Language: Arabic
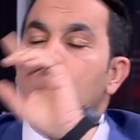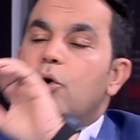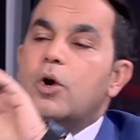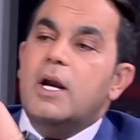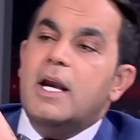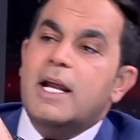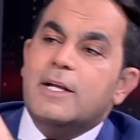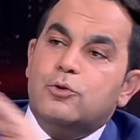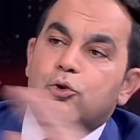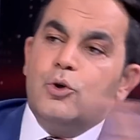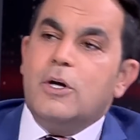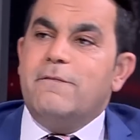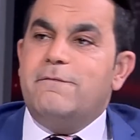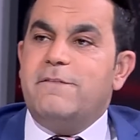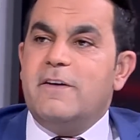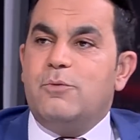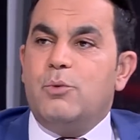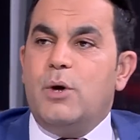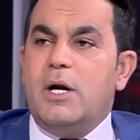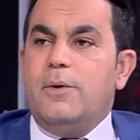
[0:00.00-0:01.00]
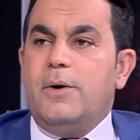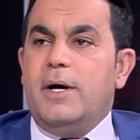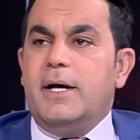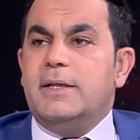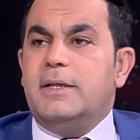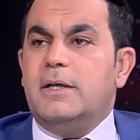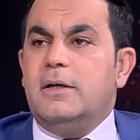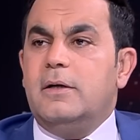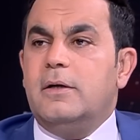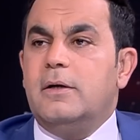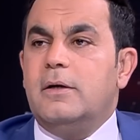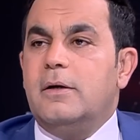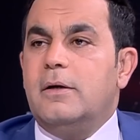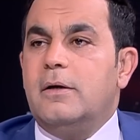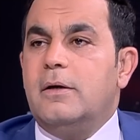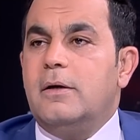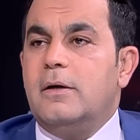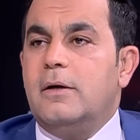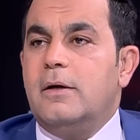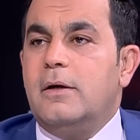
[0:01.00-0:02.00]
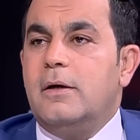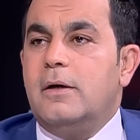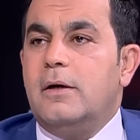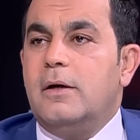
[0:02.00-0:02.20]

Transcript: لن تنفذ ولا واحده؟ آه لا ما حد ولا